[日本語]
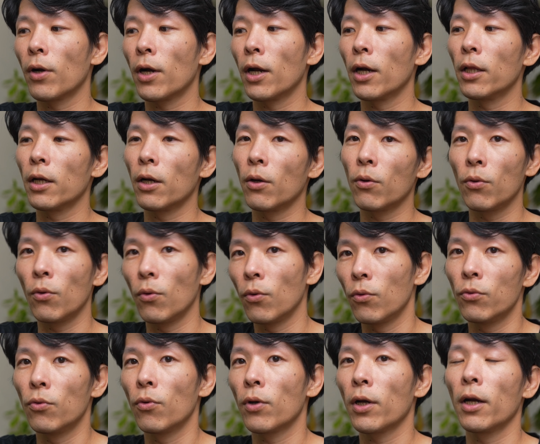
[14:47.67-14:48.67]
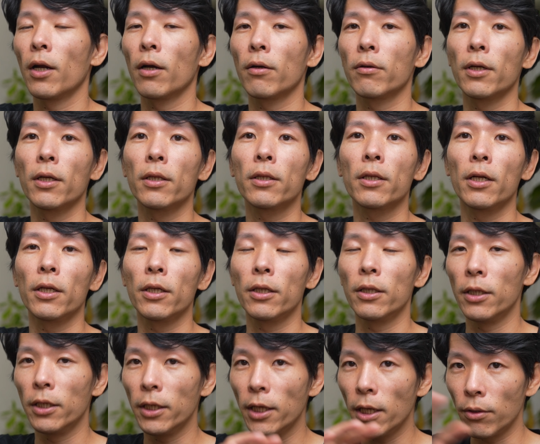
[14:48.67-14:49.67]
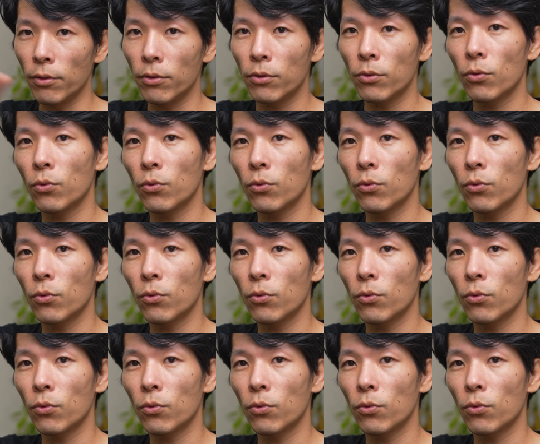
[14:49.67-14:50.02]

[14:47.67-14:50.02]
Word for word: 体がこう動かなくなったり、逃げる